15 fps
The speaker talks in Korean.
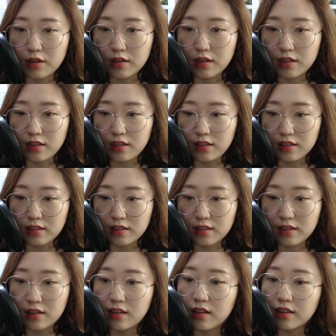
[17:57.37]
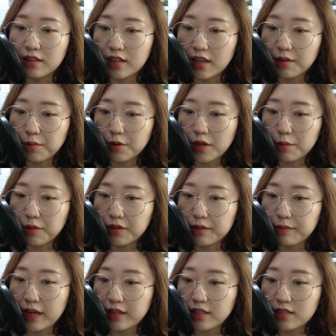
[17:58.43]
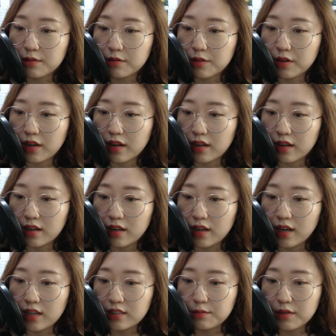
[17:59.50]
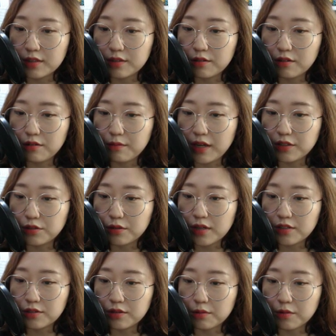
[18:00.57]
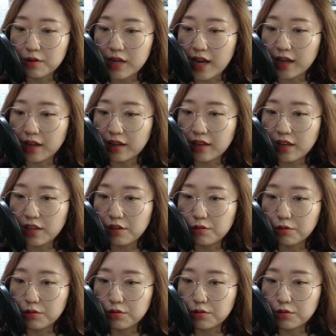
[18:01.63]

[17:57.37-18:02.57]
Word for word: 가니? 나는 포켓몬을 많이 잡을 거야. 하지만 그걸로 만족할 순 없고 강하게 키우고도